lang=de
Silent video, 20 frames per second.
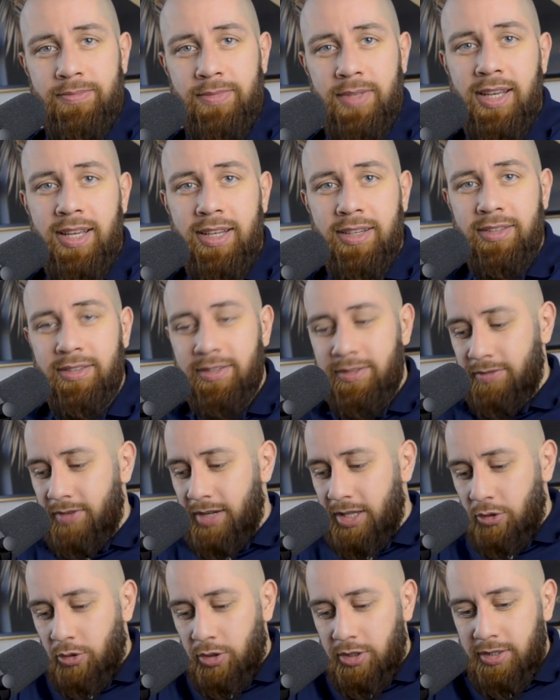Ja, weil
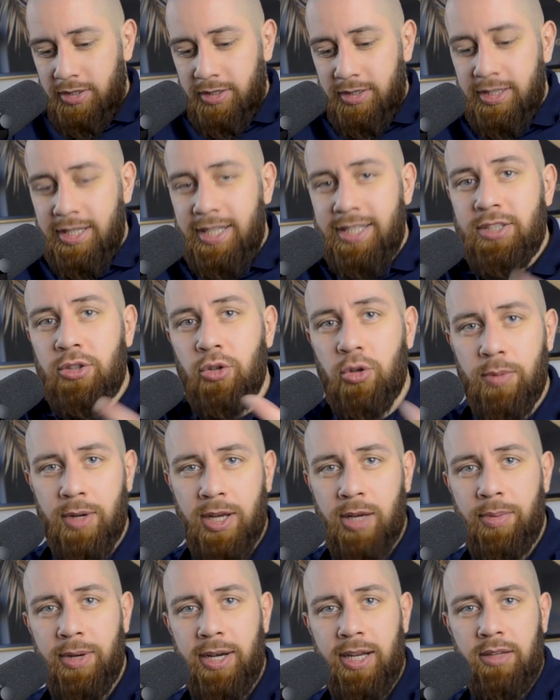dort nichts
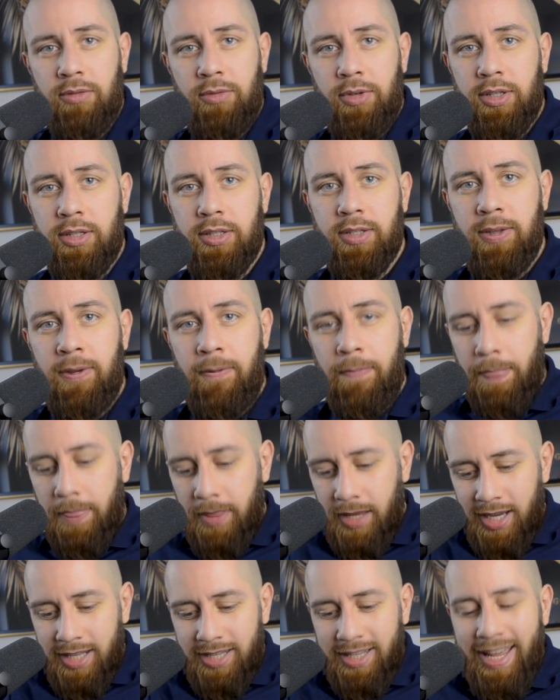rübergebracht wird
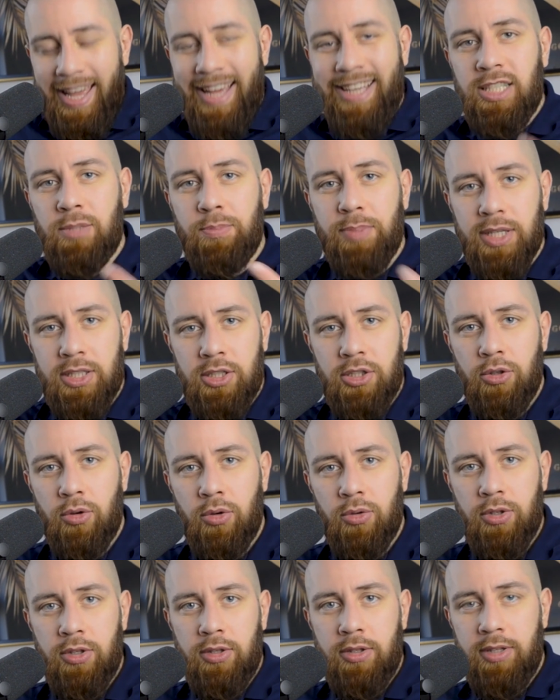an
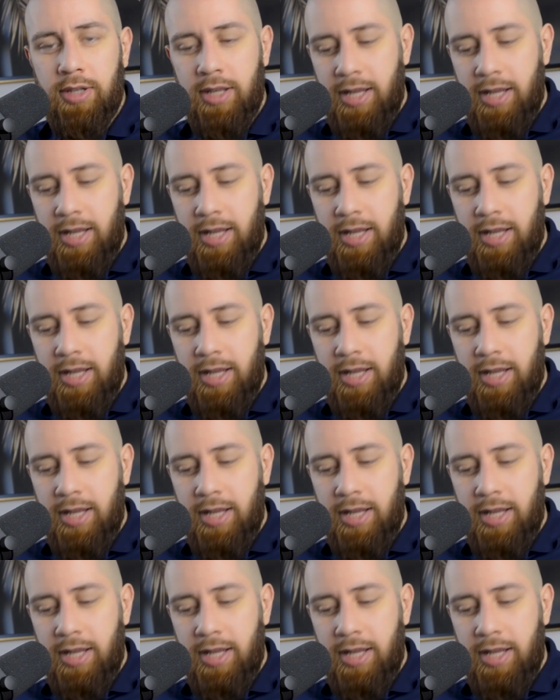Expressionen,